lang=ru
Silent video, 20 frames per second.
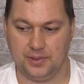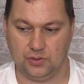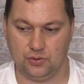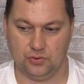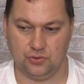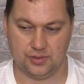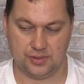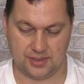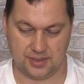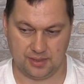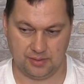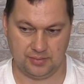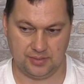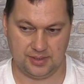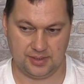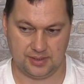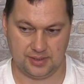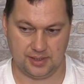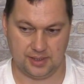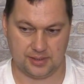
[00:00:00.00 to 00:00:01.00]
То же
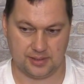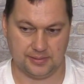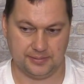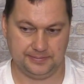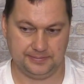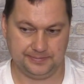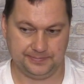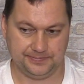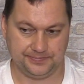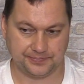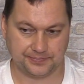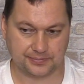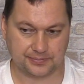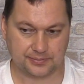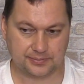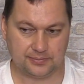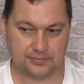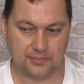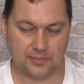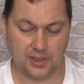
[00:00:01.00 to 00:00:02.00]
самое здесь.
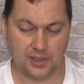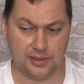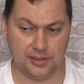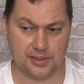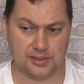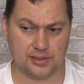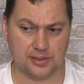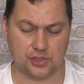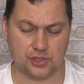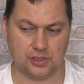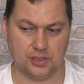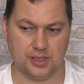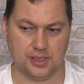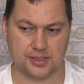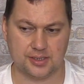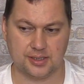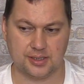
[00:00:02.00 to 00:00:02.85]
Если человек